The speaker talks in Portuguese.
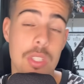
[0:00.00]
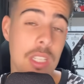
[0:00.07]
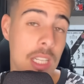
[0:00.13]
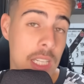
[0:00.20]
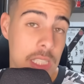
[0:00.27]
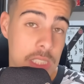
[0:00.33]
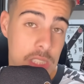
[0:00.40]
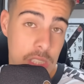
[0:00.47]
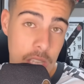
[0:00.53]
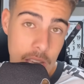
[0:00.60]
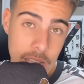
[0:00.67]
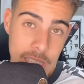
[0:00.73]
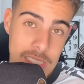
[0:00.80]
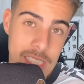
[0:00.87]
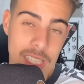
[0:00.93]
E antes
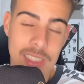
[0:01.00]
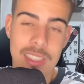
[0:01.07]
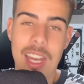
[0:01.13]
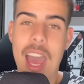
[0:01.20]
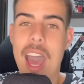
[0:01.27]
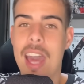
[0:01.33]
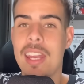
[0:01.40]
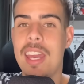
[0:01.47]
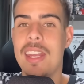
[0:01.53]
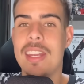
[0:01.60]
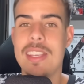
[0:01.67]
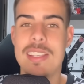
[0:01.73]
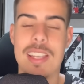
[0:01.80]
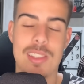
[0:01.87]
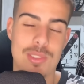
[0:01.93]
de entrar né,
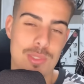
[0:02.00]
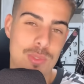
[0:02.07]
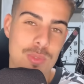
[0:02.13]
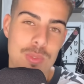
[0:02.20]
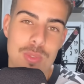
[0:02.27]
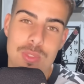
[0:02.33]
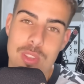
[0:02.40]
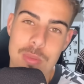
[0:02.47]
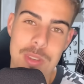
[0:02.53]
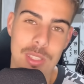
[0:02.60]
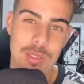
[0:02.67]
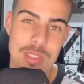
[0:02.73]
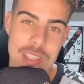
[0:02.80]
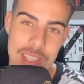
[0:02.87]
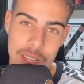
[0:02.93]
nesse assunto sobre
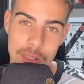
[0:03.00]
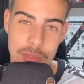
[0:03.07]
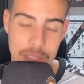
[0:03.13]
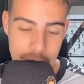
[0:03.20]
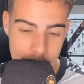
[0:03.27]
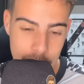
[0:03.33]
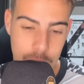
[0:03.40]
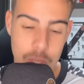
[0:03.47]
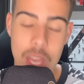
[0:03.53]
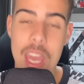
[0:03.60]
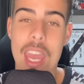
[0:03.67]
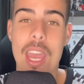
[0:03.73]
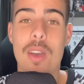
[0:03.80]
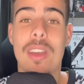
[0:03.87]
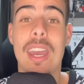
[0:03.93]
Luciano Vieto,
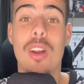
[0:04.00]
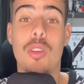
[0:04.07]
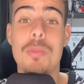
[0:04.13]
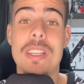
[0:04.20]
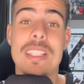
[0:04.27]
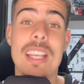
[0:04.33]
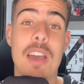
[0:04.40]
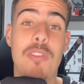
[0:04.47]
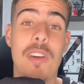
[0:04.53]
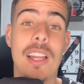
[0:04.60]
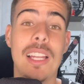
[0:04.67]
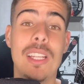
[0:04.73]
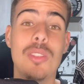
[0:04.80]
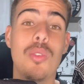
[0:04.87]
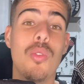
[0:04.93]
eu quero começar
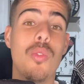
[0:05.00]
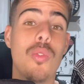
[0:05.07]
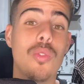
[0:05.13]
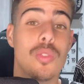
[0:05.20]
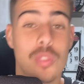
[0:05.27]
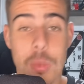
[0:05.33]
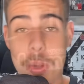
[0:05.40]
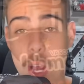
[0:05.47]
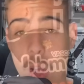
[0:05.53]
falando sobre